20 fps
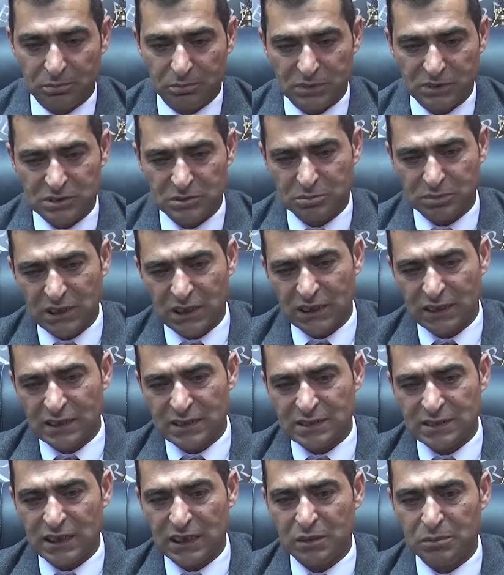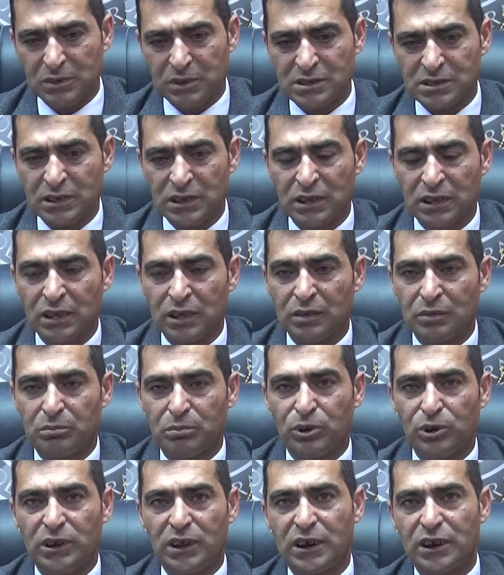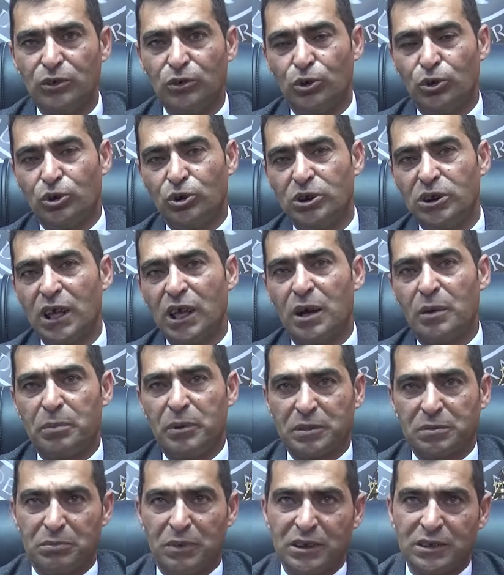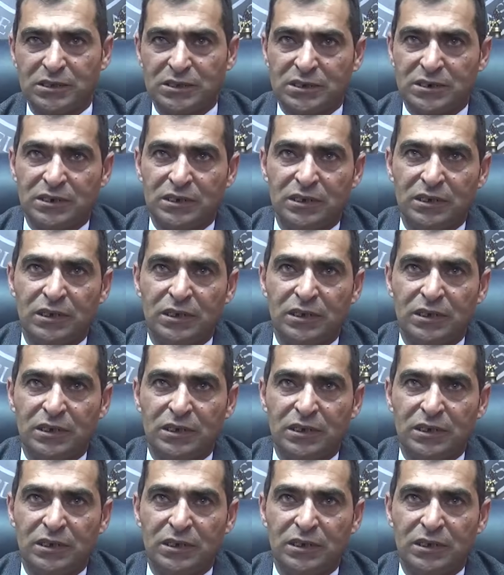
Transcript: bizim tek isteğimiz bunların önünü kapatmaktır.